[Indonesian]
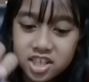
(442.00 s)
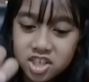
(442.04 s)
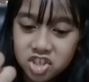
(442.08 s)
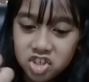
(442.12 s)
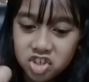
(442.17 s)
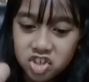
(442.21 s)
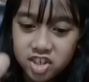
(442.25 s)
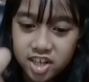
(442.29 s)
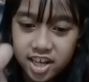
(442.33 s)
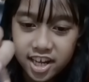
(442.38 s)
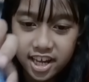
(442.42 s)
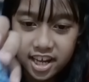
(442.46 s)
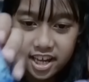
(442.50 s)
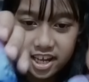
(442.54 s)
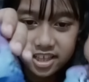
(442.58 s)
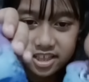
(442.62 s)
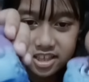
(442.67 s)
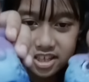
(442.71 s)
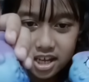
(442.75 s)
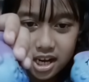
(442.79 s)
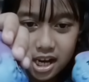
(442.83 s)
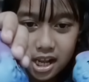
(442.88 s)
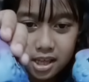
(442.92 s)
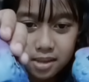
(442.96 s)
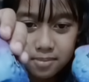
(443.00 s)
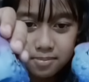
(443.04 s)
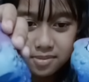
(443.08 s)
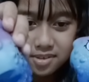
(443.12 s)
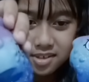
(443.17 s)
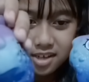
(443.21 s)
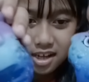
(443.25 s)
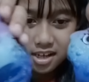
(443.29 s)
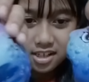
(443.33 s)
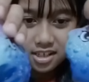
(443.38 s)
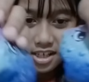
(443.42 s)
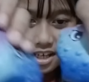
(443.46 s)
ada kitchen kalian
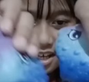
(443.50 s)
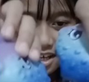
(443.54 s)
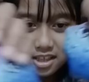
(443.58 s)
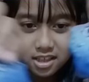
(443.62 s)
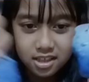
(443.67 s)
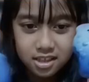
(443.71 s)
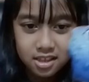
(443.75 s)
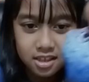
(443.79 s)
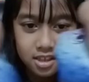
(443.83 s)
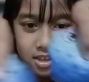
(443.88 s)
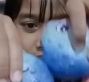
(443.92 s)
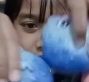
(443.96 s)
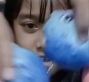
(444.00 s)
bisa lihat